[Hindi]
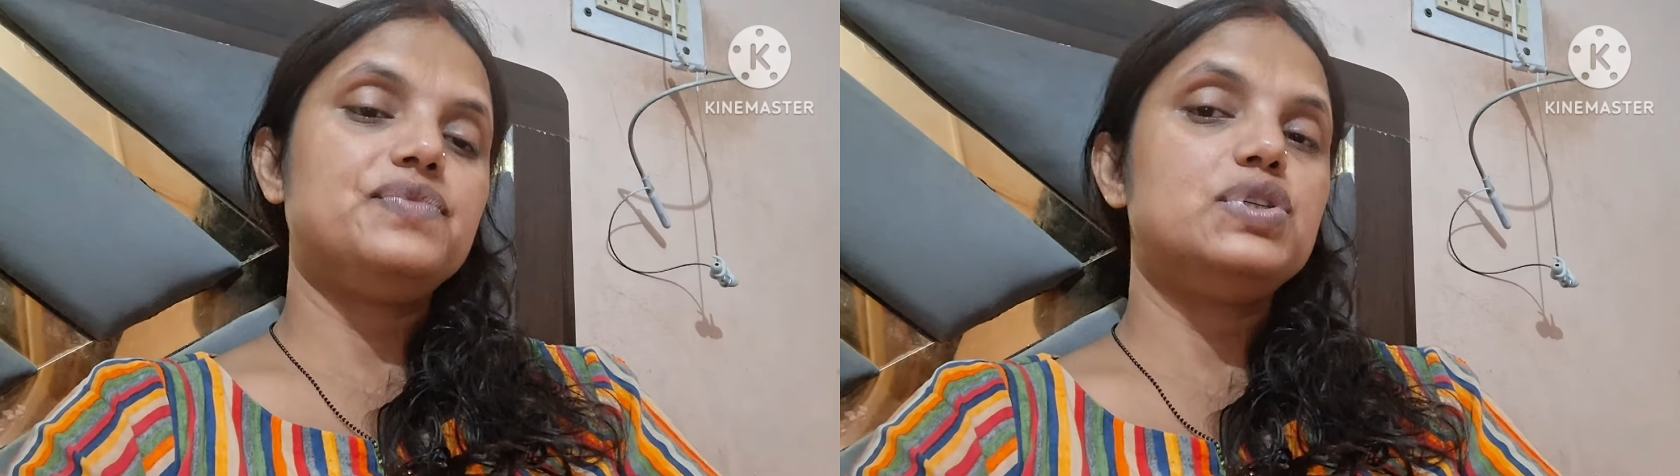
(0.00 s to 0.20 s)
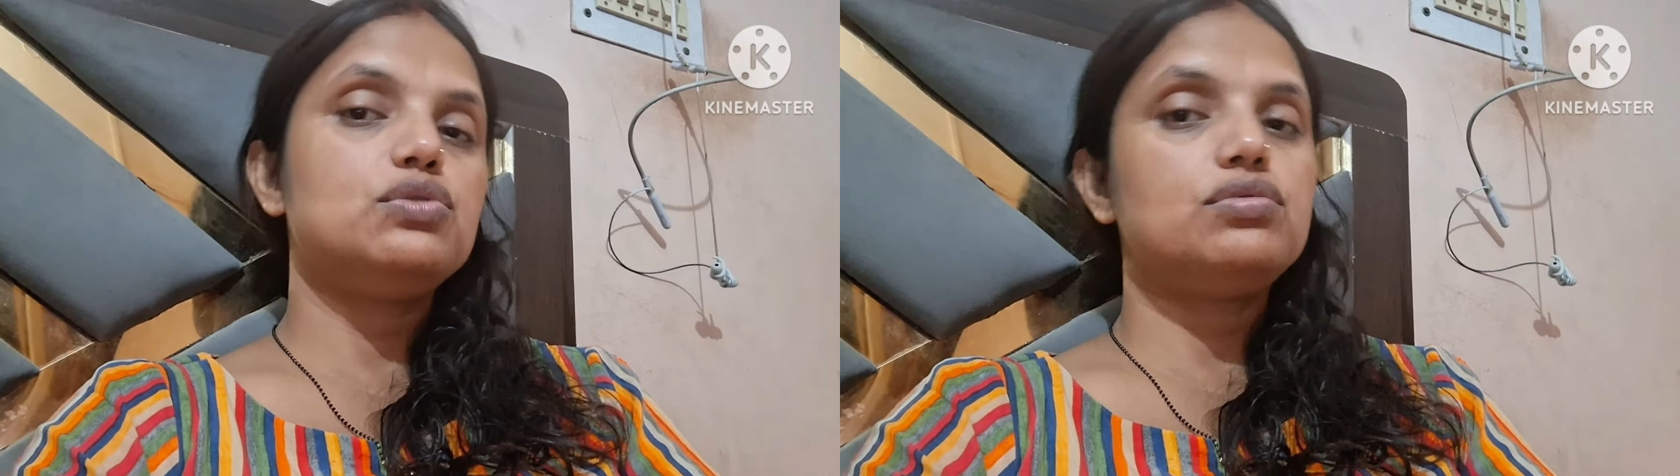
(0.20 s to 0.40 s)

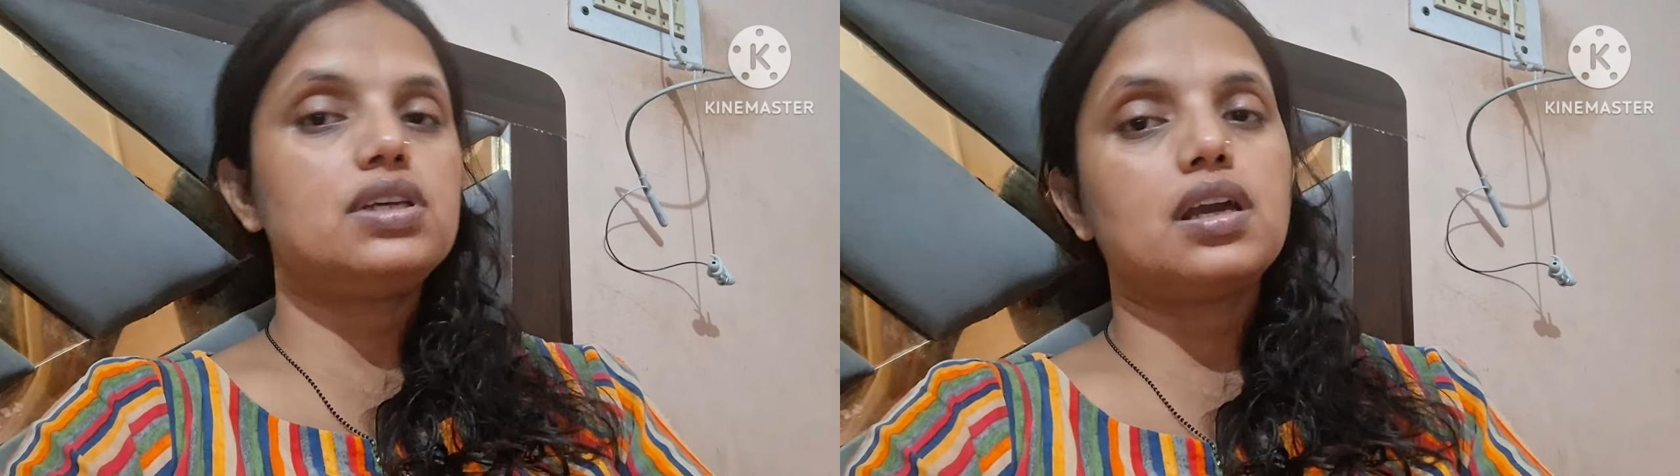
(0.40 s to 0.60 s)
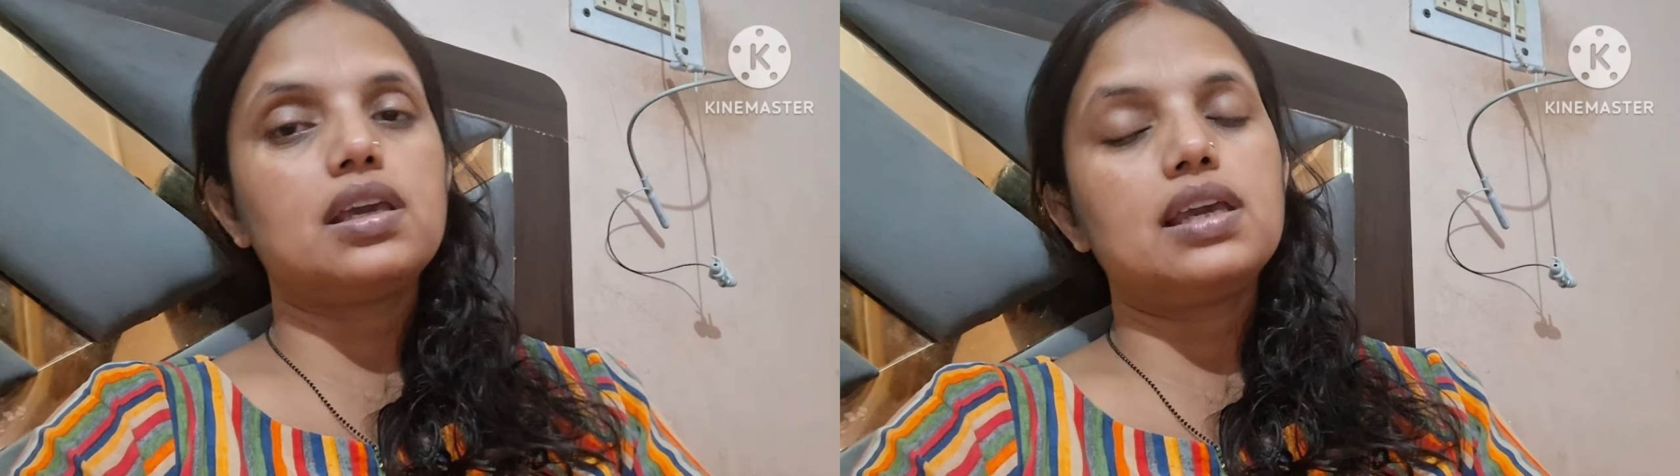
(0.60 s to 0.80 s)

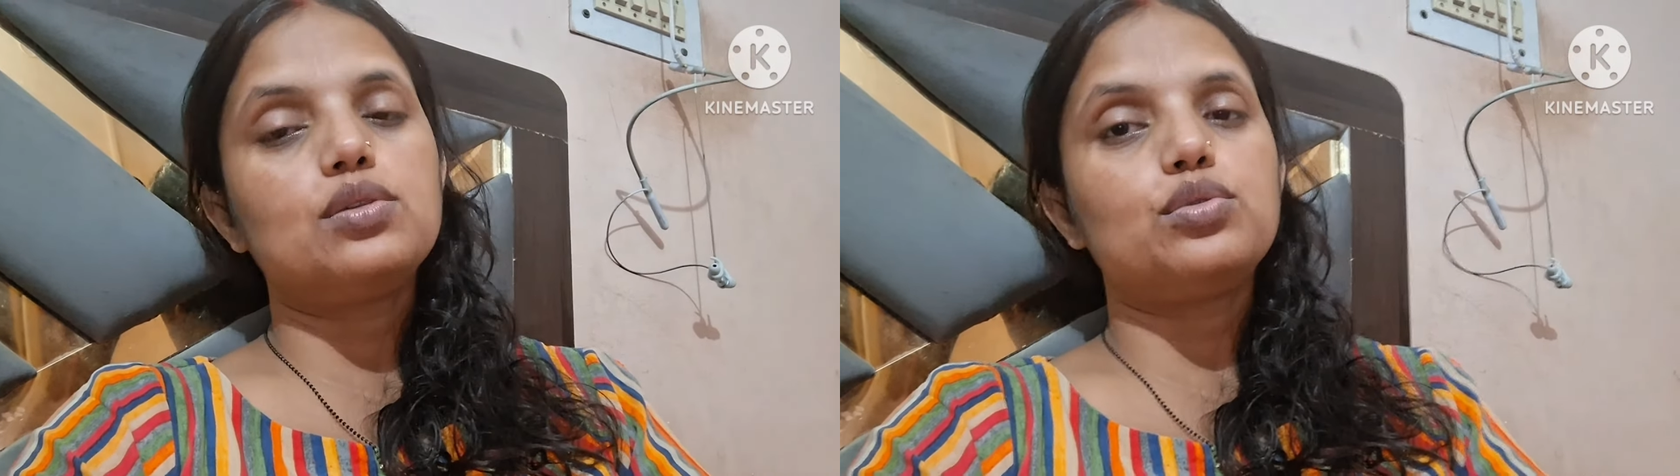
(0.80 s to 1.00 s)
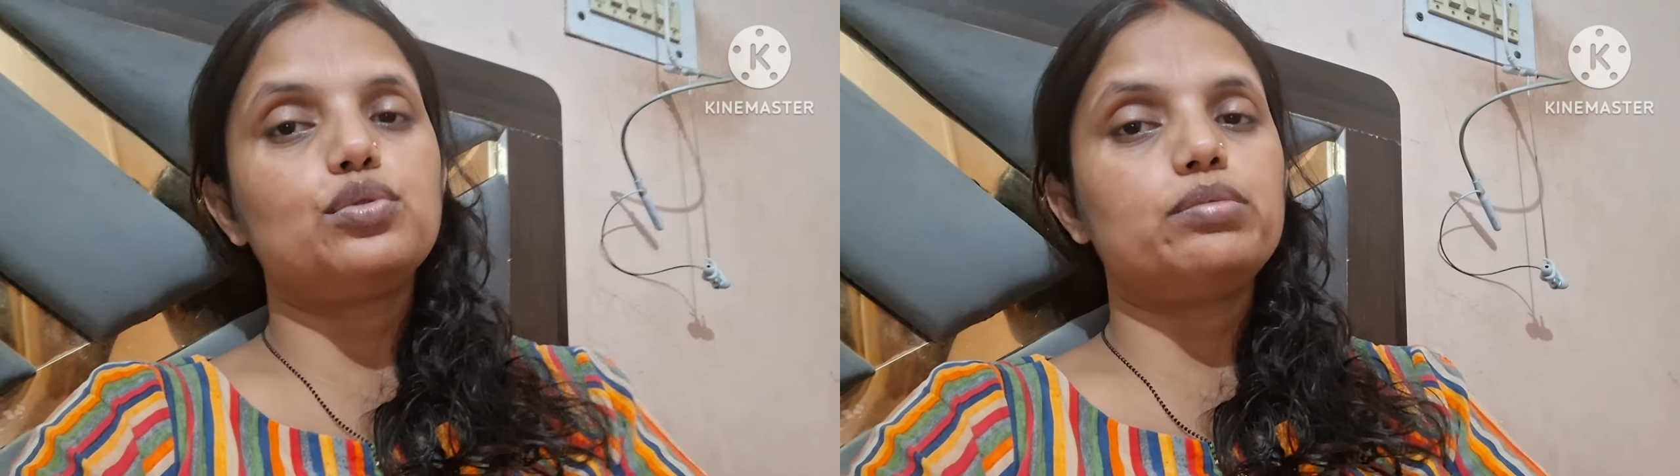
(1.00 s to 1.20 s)
जीवतिया ये
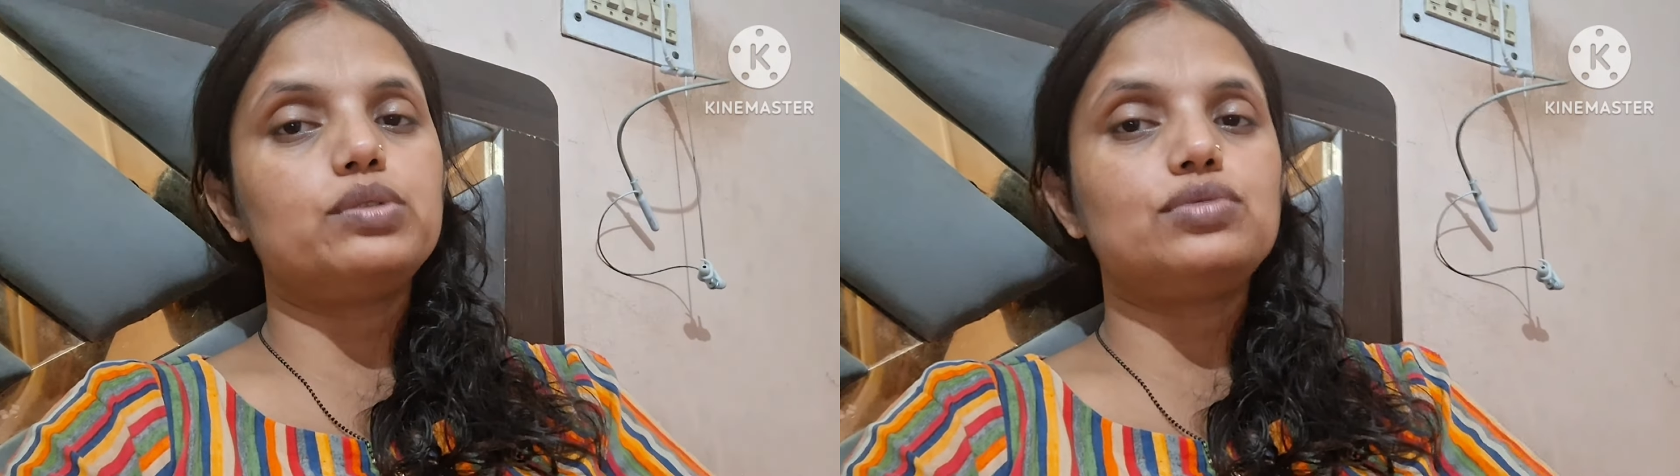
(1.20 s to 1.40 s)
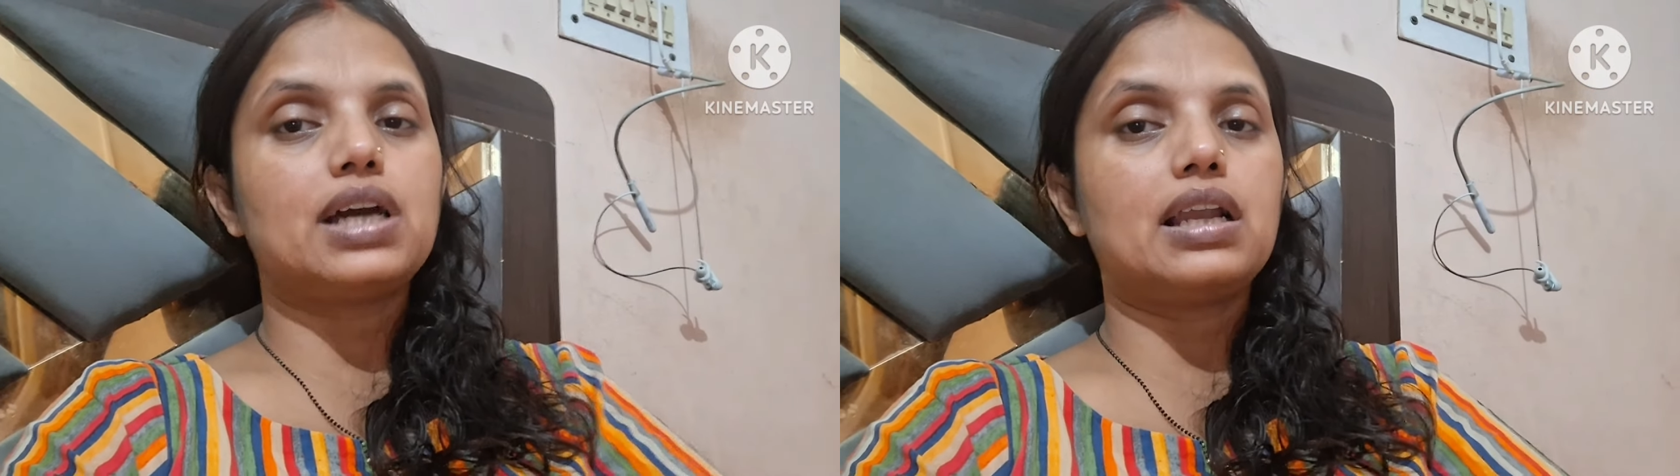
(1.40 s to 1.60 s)
दोनों भी
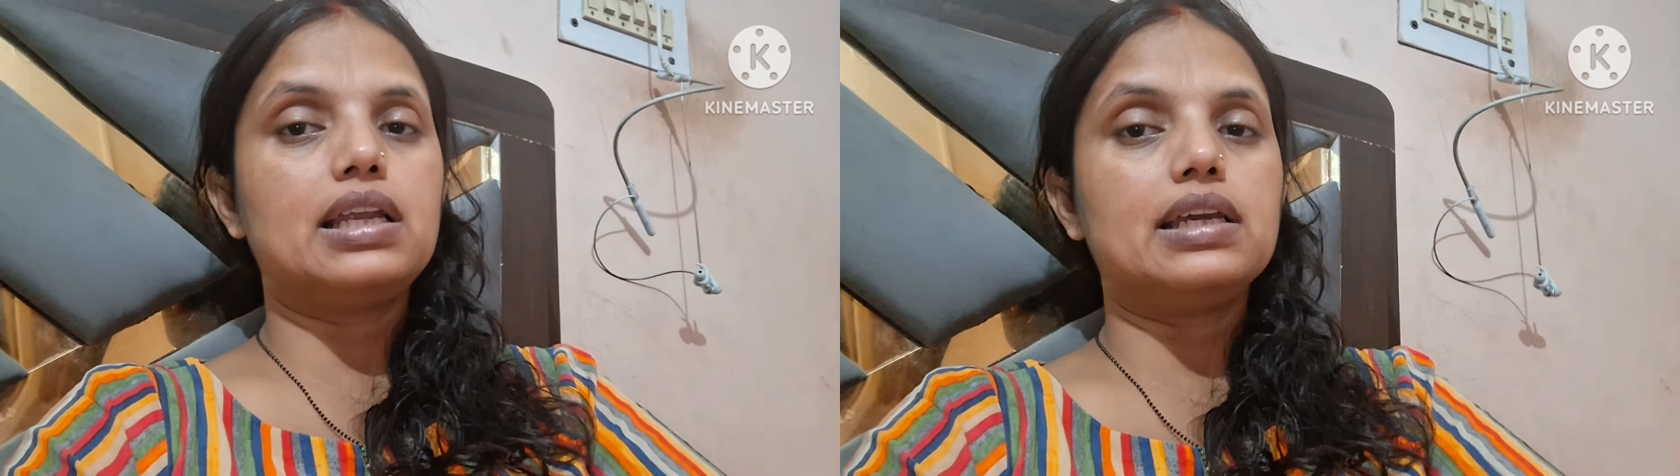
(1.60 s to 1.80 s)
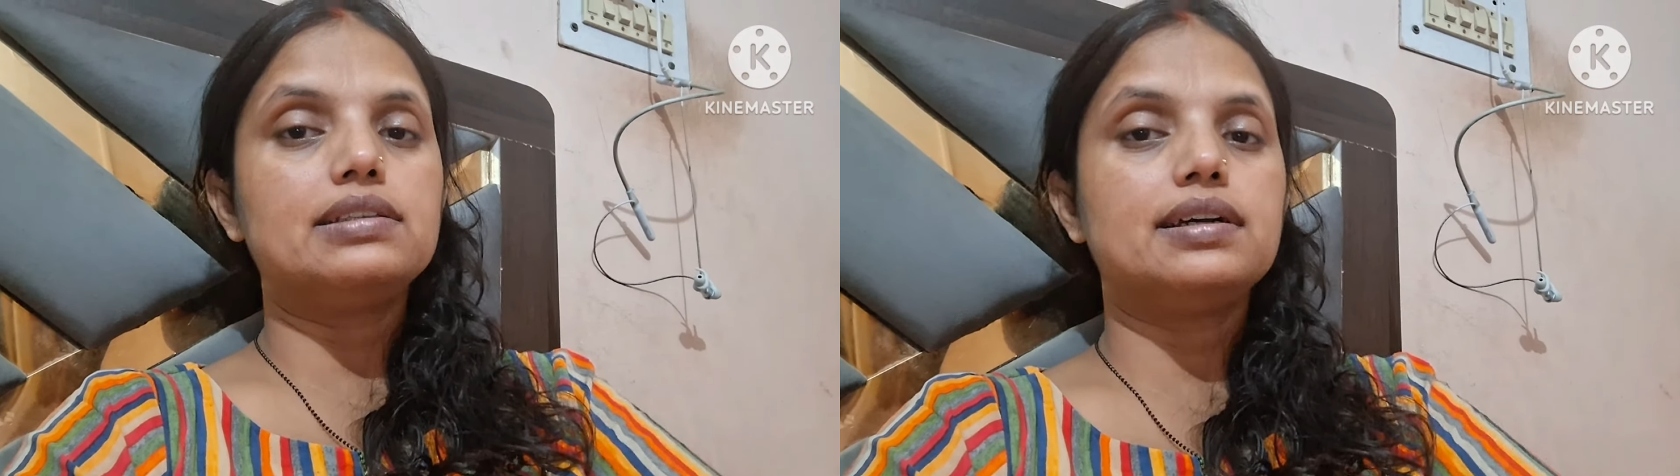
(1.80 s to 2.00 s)
उठा
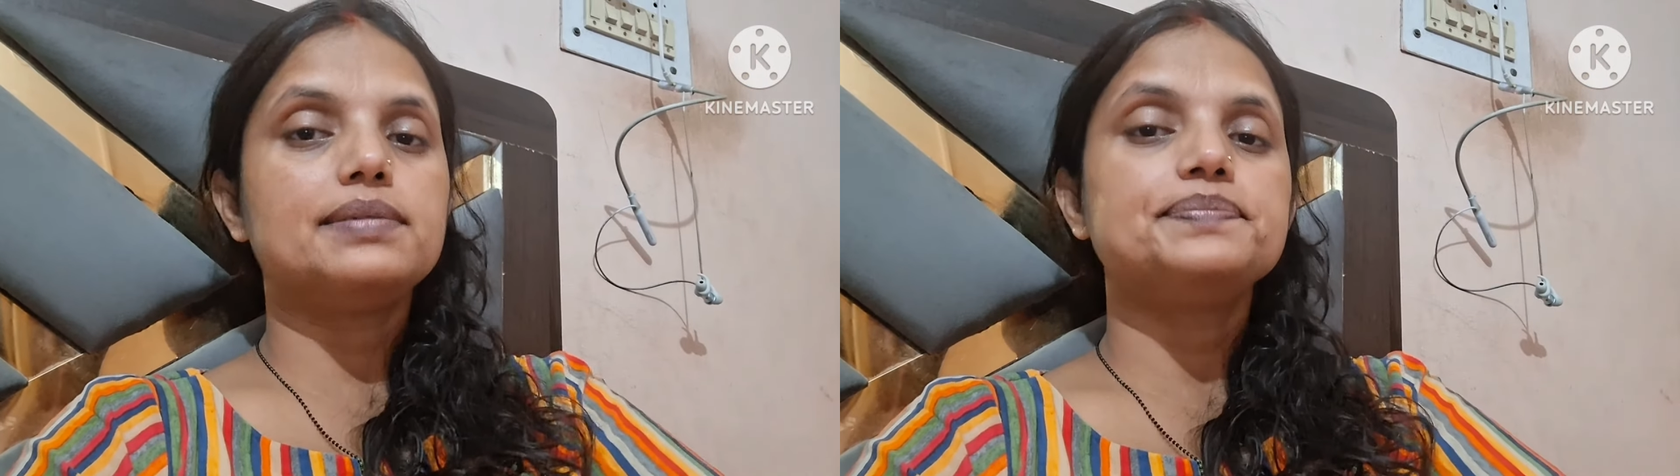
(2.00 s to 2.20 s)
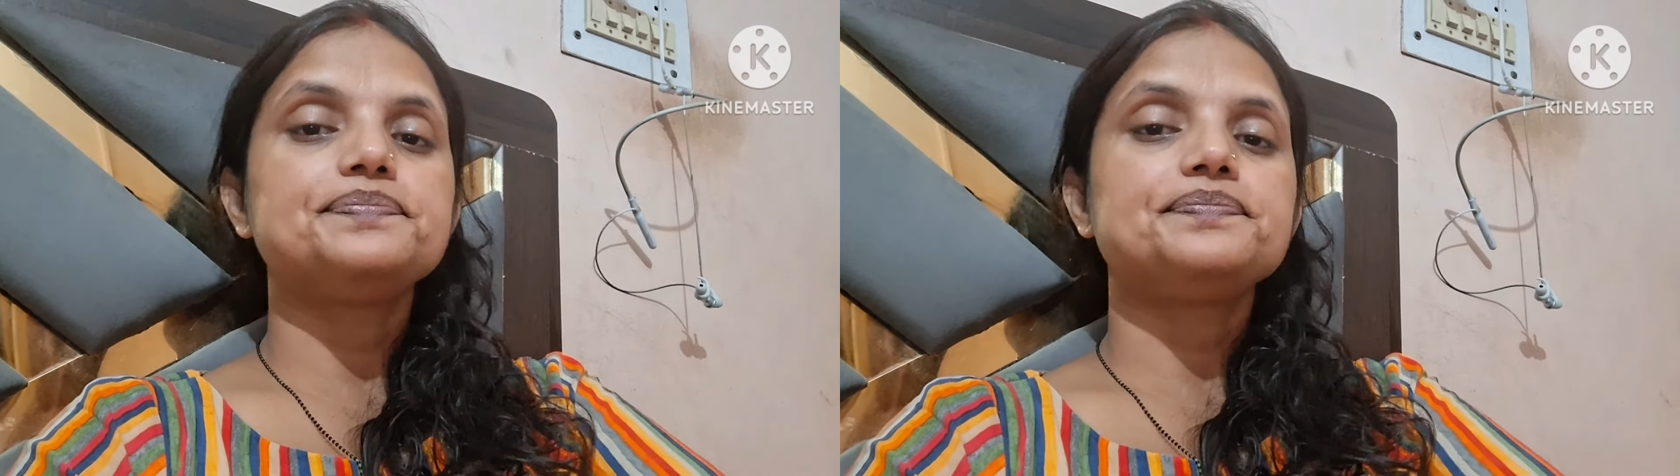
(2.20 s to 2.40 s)
लिया था